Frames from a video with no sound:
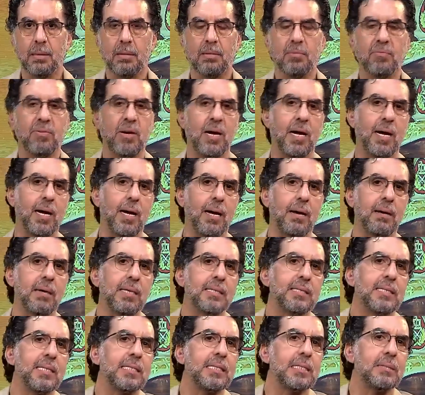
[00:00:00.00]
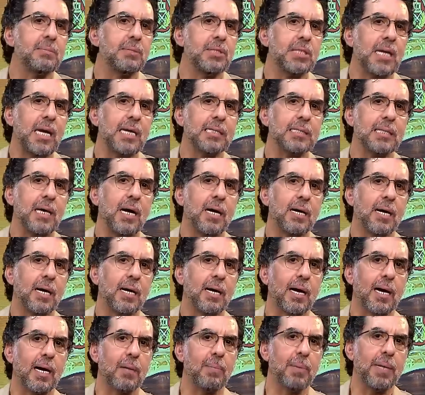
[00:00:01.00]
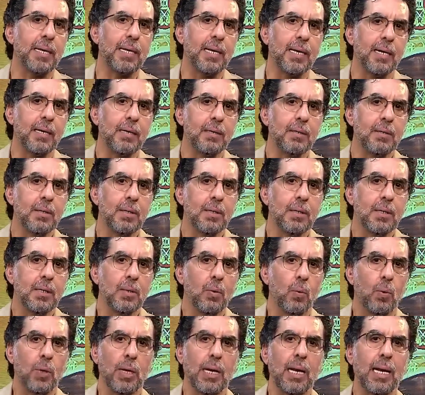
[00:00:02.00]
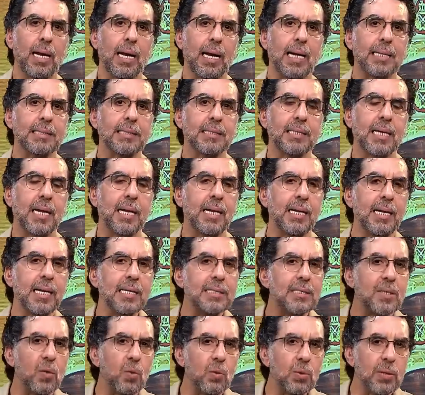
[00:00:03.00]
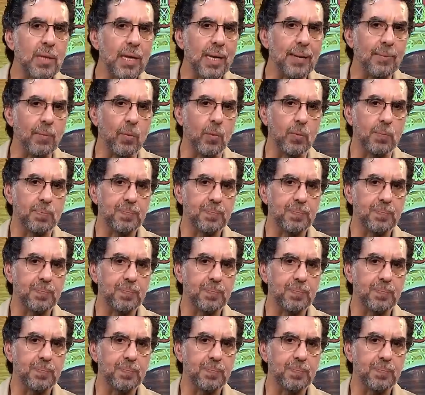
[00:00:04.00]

فالسيسي مش عايز حركه غبيه ويلاقي عسكري نازل قدامه